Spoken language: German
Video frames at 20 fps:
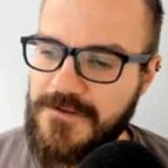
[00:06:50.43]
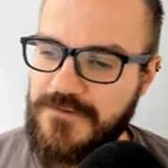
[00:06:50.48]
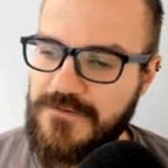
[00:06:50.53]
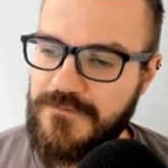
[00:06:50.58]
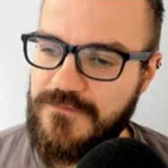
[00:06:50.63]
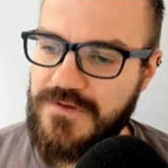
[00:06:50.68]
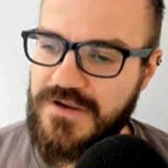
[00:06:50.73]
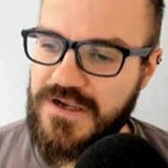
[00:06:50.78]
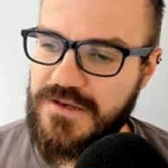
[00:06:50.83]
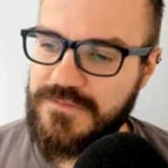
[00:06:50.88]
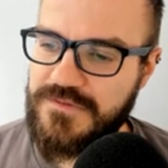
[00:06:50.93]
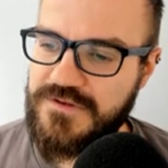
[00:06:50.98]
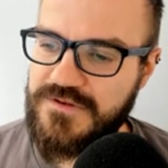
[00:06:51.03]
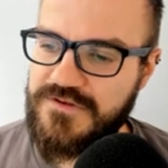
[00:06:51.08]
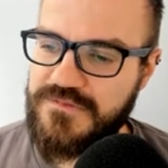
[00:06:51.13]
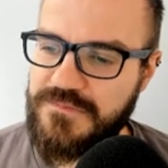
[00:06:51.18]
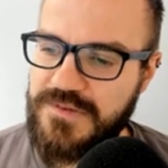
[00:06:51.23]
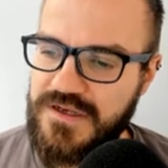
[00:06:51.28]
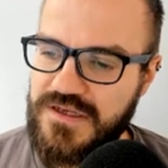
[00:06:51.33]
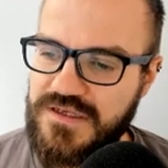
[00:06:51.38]
Wir haben
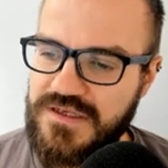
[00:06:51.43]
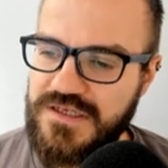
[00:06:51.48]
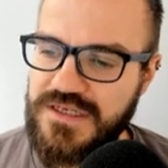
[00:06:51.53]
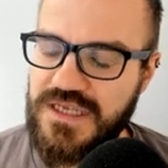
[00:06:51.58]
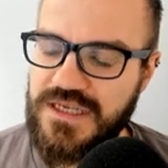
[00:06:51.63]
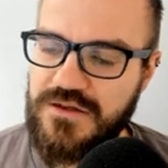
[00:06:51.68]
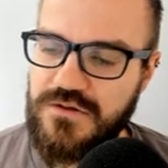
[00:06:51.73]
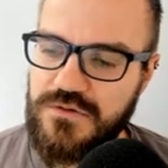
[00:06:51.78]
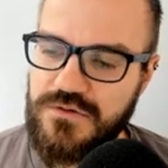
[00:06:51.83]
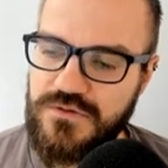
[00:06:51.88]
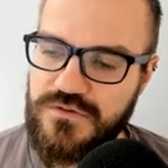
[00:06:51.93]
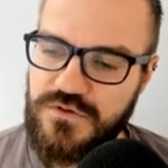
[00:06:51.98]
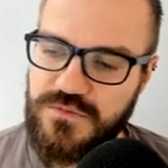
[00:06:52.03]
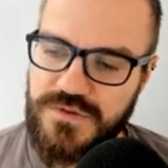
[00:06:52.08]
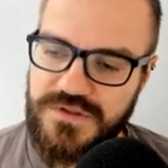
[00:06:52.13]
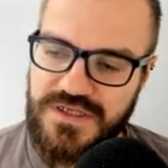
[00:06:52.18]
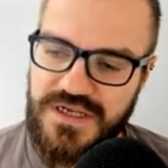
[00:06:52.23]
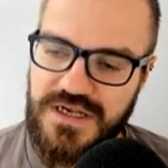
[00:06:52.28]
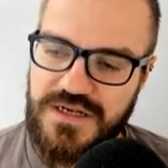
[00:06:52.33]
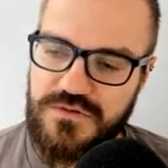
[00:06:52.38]
das bei den Regelungen zum
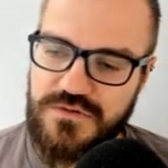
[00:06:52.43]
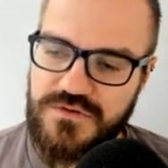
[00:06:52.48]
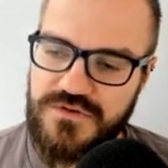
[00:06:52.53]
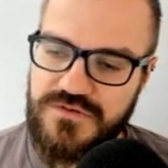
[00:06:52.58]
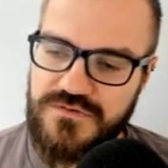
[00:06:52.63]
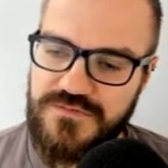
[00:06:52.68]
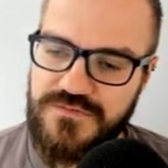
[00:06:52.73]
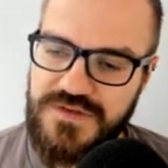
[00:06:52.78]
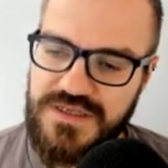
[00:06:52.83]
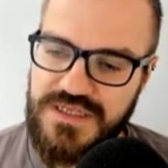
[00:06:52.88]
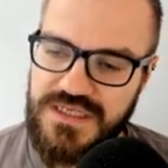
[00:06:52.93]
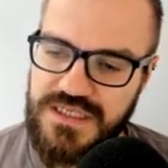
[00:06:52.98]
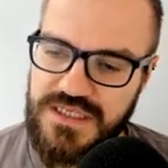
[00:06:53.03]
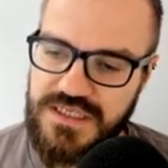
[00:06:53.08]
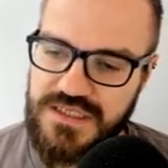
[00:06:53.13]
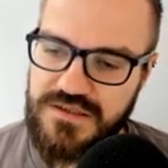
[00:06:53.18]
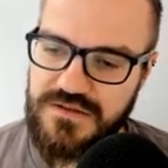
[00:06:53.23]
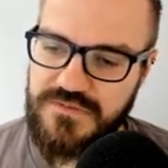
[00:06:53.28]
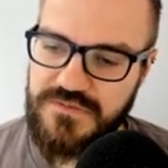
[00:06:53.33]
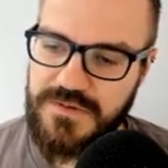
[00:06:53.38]

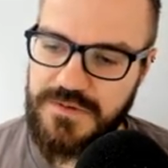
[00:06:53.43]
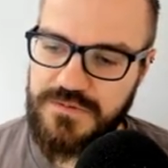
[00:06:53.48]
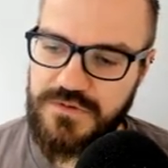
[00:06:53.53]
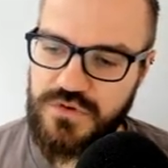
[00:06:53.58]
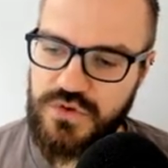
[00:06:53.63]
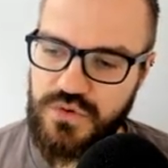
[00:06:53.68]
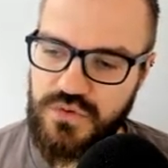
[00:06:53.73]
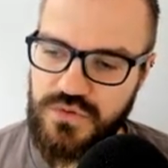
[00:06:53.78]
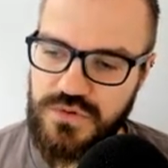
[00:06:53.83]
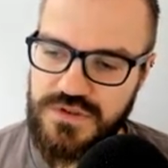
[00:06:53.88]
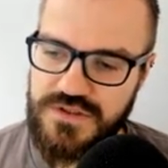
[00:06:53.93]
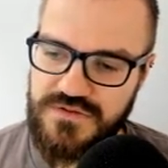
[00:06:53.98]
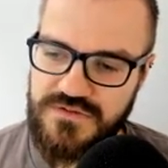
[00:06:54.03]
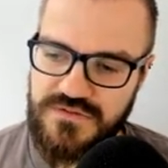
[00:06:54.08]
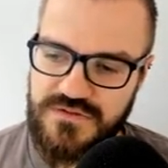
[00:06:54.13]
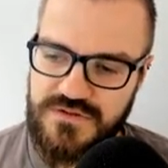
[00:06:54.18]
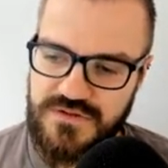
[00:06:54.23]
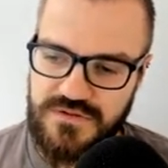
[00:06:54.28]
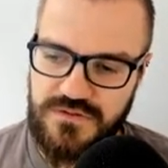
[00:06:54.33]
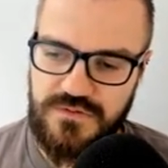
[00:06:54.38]
Übertragungsweg 2.0. Das
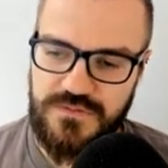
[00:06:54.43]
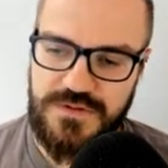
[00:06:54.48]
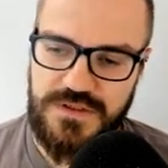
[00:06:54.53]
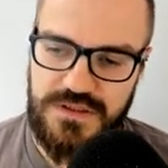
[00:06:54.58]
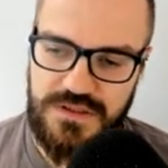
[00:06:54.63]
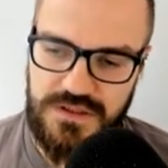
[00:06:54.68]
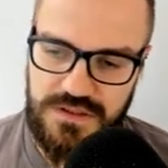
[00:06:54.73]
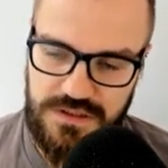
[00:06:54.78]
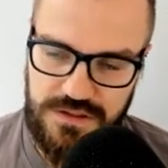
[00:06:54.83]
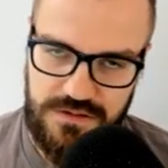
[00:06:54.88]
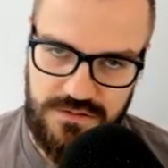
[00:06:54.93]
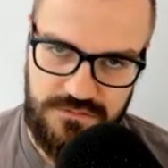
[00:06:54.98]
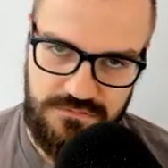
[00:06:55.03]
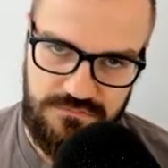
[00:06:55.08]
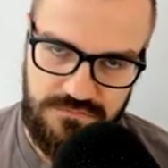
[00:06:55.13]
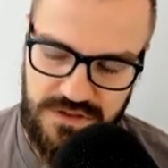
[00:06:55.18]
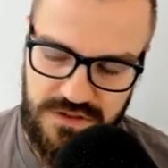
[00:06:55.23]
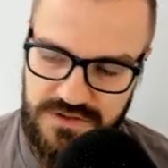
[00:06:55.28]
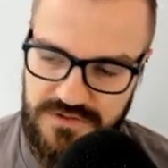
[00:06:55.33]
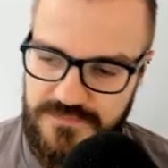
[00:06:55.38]
ist dann auch wieder der
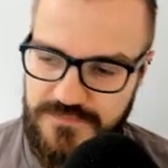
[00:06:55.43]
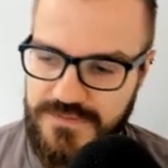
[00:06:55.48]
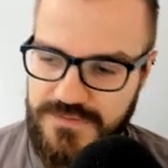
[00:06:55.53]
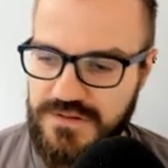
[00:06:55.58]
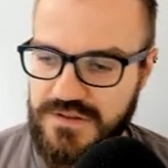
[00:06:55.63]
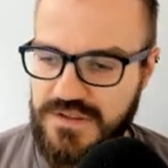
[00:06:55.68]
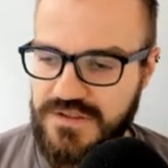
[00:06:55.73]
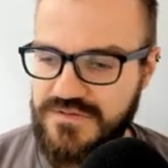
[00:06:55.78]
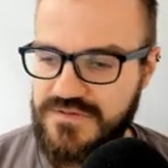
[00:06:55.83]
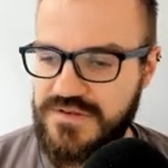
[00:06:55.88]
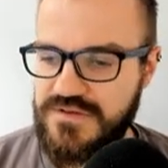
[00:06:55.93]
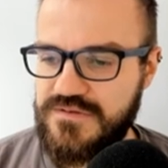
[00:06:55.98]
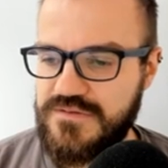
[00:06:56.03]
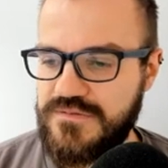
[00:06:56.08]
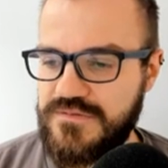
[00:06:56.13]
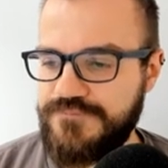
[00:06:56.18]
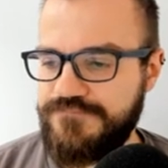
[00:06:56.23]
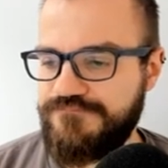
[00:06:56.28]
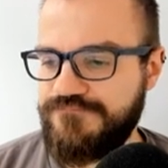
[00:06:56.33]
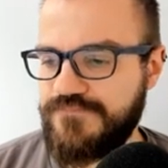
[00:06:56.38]
ähm,
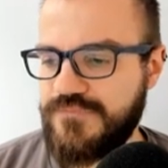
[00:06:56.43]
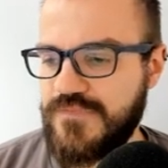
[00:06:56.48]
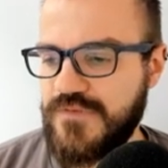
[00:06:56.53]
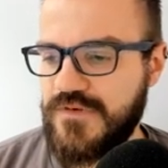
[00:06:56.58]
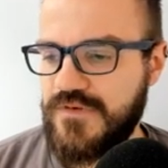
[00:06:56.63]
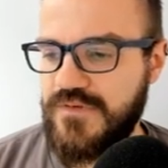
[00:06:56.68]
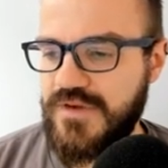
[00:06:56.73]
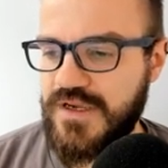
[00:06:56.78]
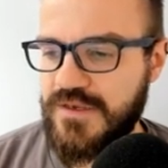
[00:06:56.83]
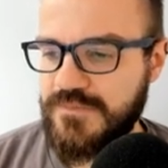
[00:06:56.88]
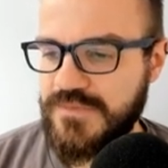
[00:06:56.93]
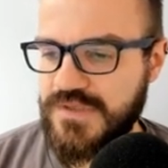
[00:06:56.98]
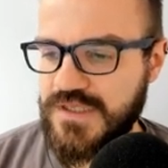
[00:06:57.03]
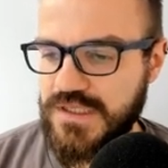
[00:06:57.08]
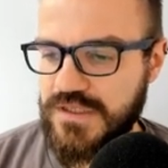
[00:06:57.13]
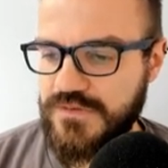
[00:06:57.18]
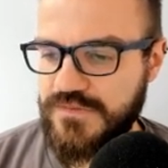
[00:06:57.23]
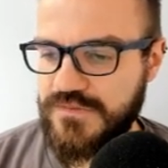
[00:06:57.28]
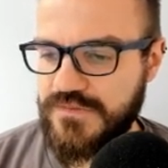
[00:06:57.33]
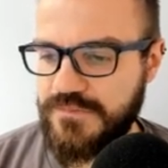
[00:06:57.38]
AS4-Ansatz. Wir haben
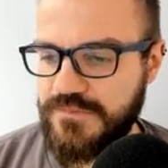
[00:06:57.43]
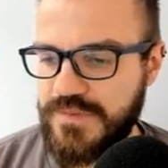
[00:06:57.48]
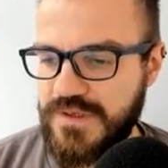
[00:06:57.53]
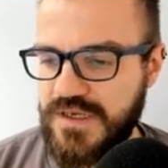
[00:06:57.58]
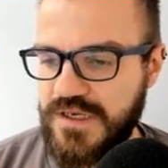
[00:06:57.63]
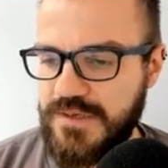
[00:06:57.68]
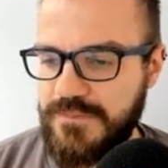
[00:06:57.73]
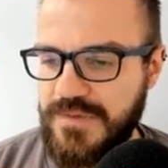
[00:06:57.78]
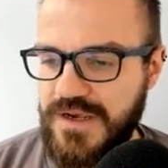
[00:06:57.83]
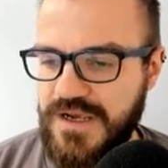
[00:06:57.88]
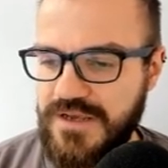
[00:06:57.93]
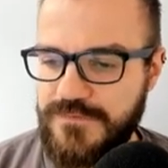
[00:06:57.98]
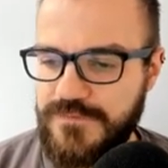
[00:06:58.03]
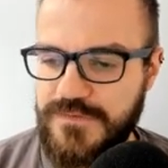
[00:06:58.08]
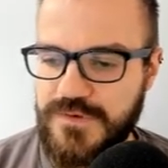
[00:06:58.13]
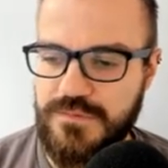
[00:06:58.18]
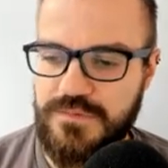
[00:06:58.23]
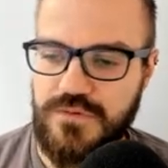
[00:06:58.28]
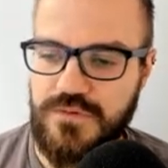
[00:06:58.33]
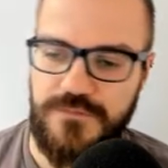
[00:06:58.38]
das beim
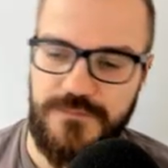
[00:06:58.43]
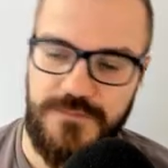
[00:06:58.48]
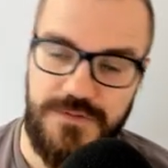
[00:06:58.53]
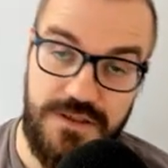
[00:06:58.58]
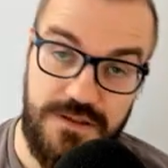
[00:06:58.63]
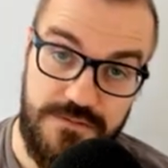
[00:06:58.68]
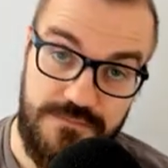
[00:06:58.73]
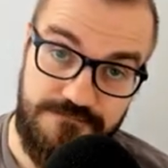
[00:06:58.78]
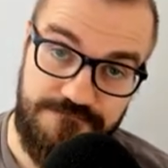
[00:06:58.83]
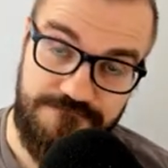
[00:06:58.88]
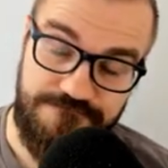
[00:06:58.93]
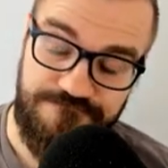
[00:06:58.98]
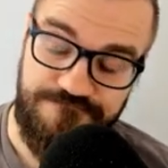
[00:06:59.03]
AS4-Profil.